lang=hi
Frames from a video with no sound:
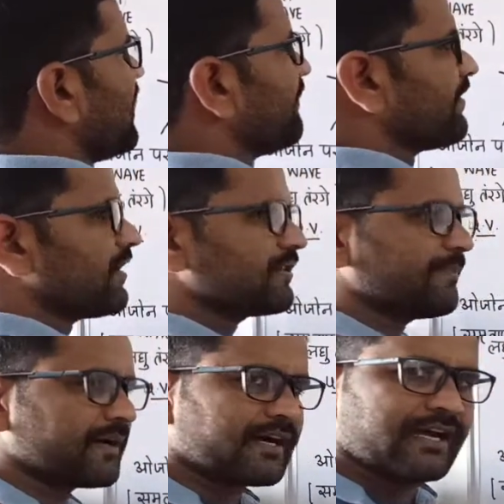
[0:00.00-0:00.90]
अवरक्त
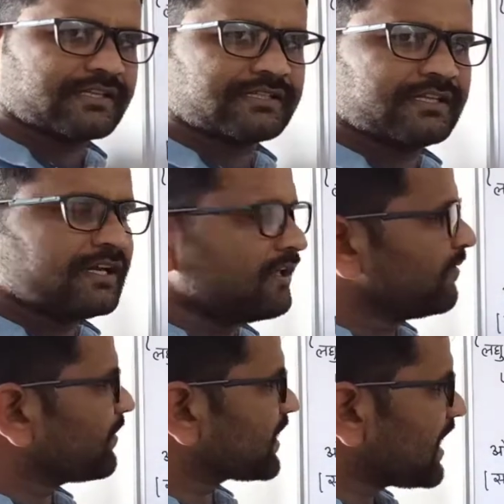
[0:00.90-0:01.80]
प्रकाश
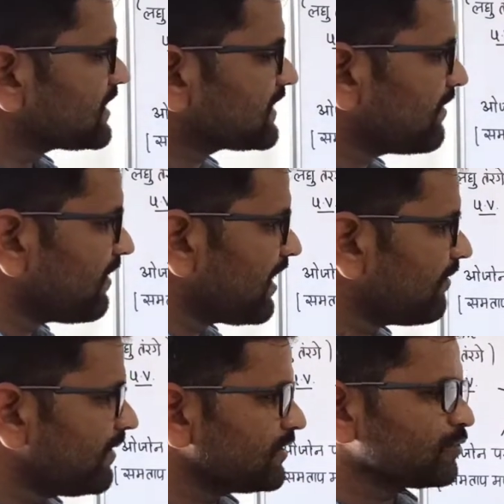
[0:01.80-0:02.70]
प्रकाश के बारे
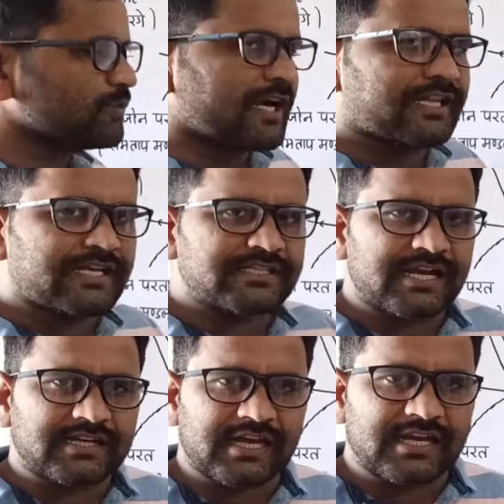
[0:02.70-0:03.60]
में जो ज़्यादा
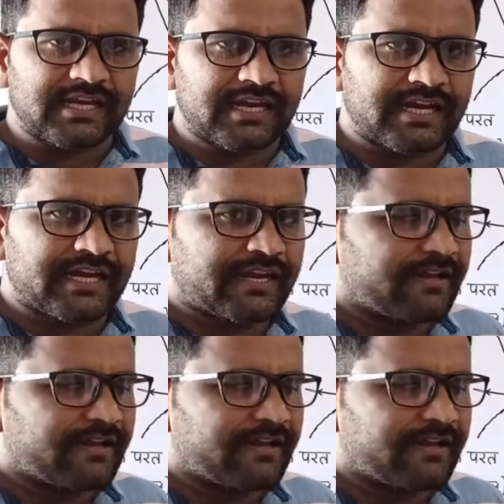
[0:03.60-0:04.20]
जानकारी है